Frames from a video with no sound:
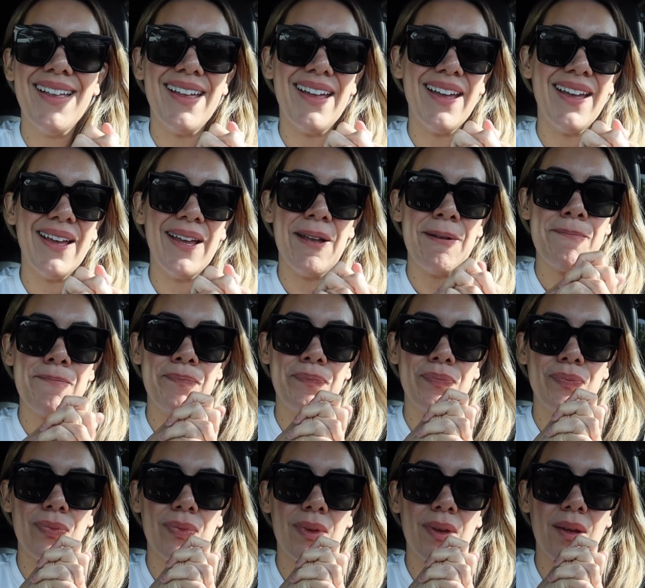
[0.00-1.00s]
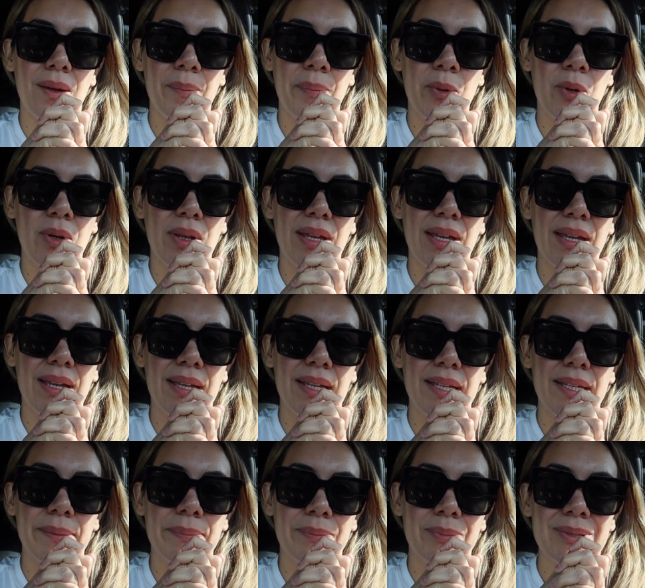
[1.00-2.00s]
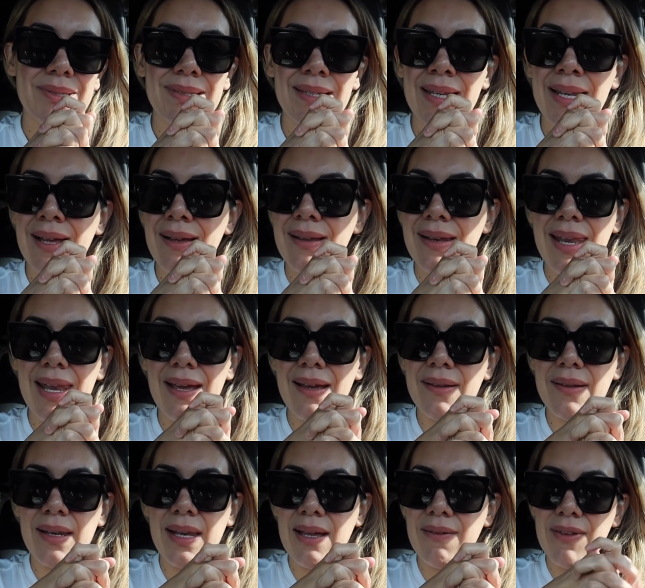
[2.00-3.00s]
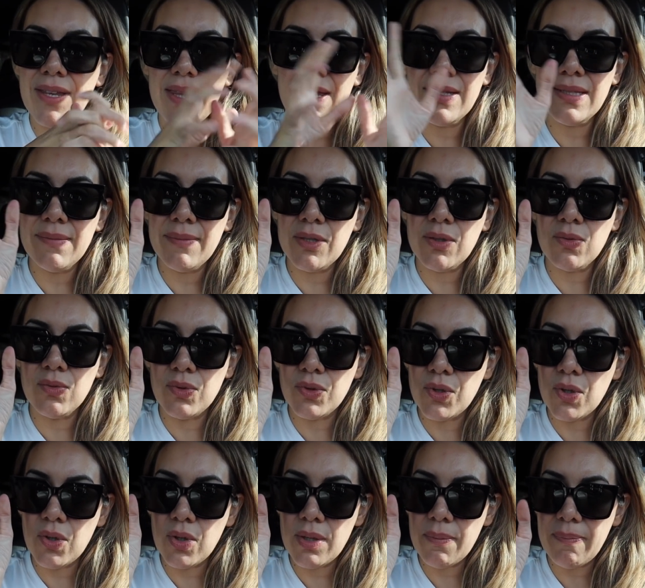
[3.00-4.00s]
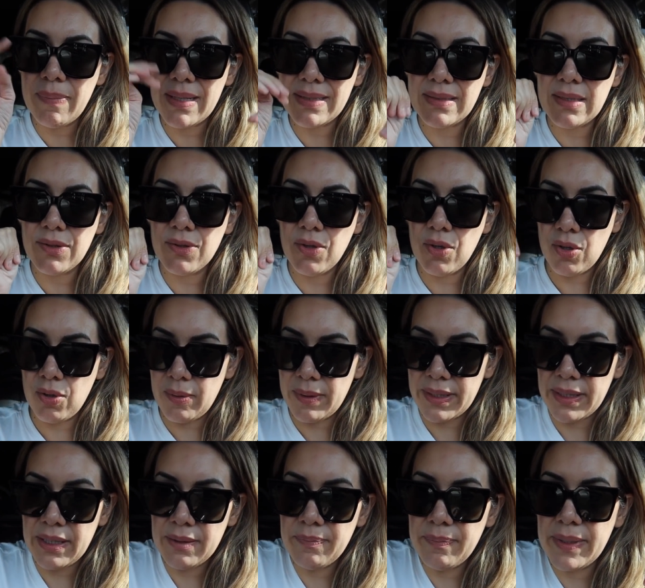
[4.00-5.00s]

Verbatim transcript: Eh, porque, pues sí, la, la, vida se me juntó y pasa todo, ¿verdad?